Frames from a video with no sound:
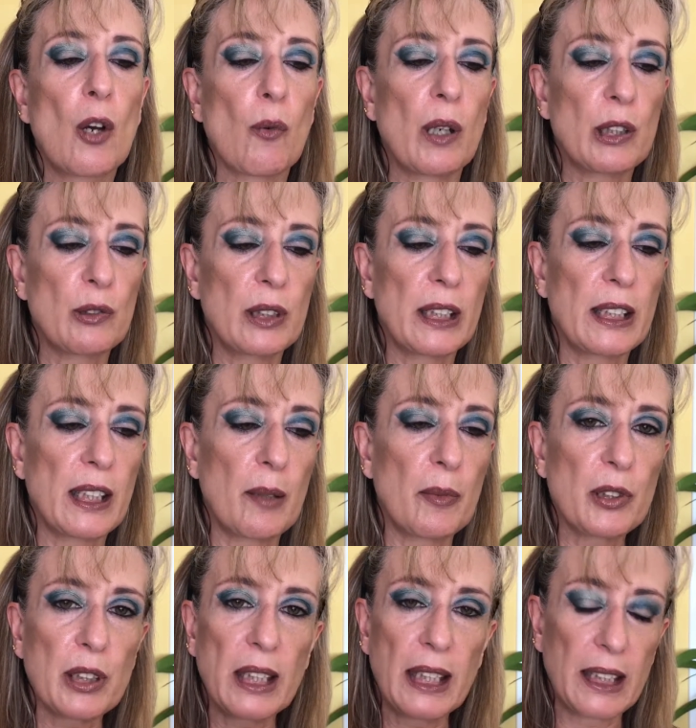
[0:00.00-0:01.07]
Cuando
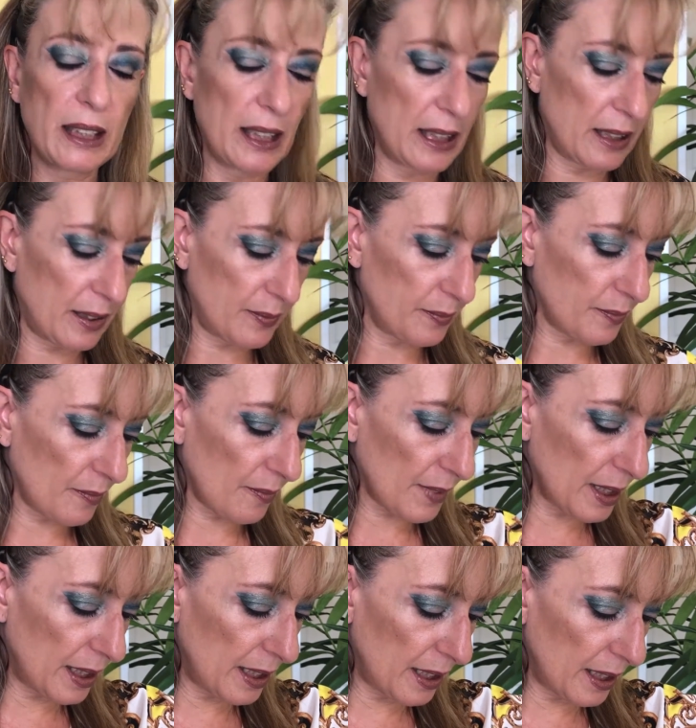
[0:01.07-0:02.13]
utilizamos glitter,
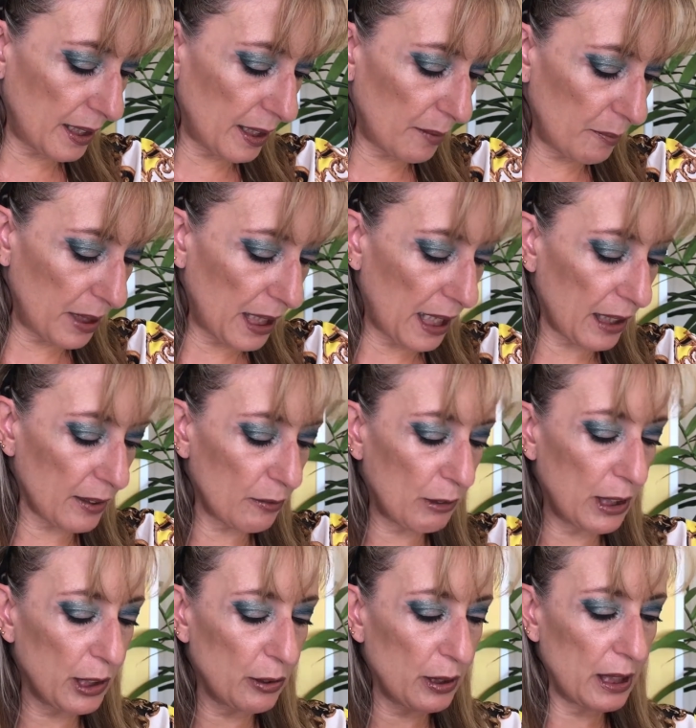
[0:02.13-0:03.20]
eh, mirad, mirar,
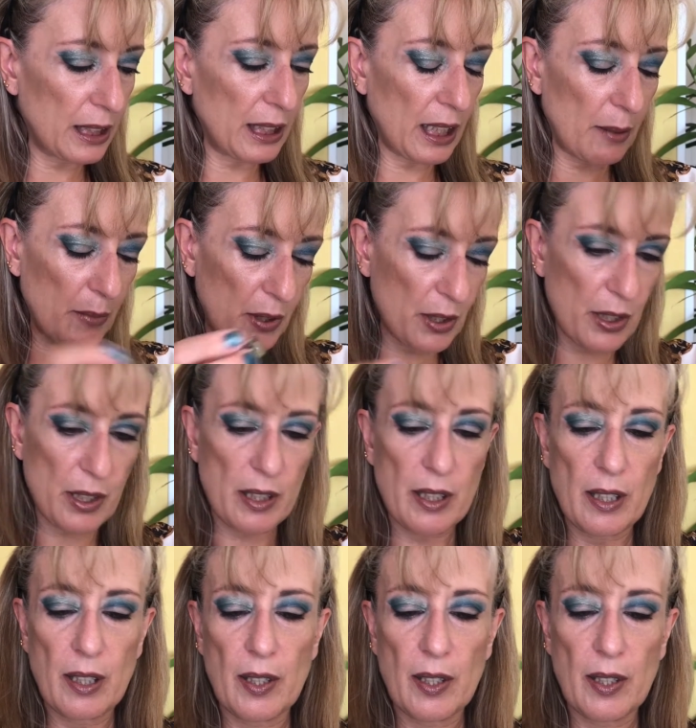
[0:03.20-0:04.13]
cuando utilizamos